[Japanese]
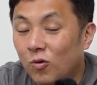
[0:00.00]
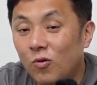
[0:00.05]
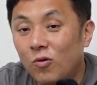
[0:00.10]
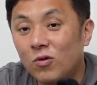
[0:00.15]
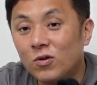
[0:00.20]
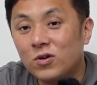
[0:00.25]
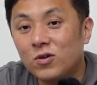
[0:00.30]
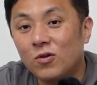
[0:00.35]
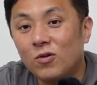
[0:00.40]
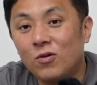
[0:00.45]

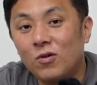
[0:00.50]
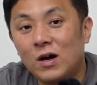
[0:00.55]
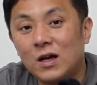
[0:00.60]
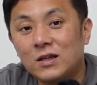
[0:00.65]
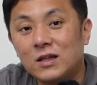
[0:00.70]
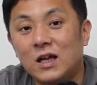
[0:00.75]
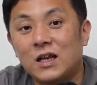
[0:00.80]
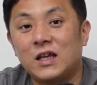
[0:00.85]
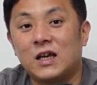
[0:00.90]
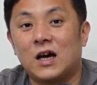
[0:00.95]
東京あ
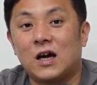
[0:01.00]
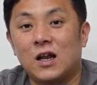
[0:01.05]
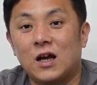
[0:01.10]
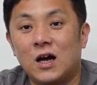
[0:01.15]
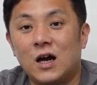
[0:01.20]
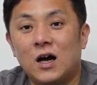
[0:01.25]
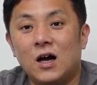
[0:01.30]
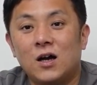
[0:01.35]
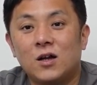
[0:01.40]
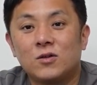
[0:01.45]
たりか
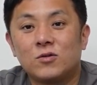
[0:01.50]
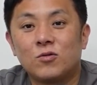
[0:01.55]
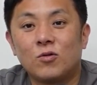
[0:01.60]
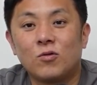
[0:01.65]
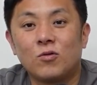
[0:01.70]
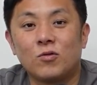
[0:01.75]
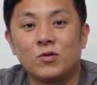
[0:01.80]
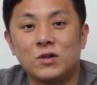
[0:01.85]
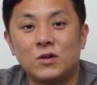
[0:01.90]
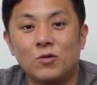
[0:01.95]
ら
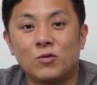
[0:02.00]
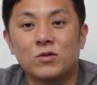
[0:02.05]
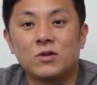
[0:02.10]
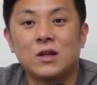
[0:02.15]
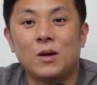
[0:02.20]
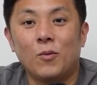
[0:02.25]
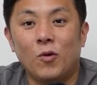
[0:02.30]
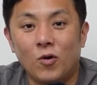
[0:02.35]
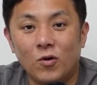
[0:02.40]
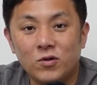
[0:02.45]
道路に乗っ
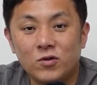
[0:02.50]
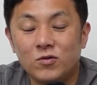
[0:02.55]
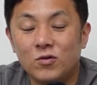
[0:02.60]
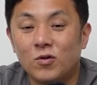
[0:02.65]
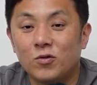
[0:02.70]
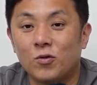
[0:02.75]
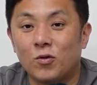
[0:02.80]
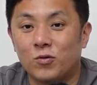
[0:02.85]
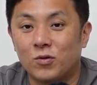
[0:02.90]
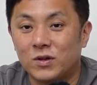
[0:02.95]
ても、有
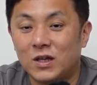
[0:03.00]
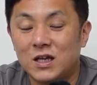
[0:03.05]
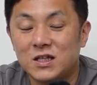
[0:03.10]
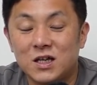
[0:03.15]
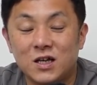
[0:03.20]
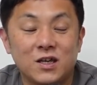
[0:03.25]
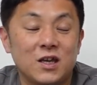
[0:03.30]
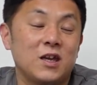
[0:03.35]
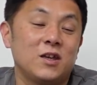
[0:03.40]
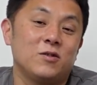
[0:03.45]
料道路と、第
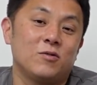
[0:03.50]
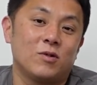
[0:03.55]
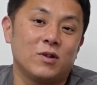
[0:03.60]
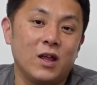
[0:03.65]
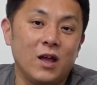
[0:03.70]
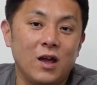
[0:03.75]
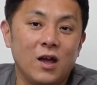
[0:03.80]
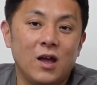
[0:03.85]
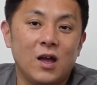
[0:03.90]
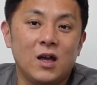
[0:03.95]
三京浜とか
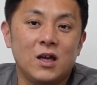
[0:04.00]
ね、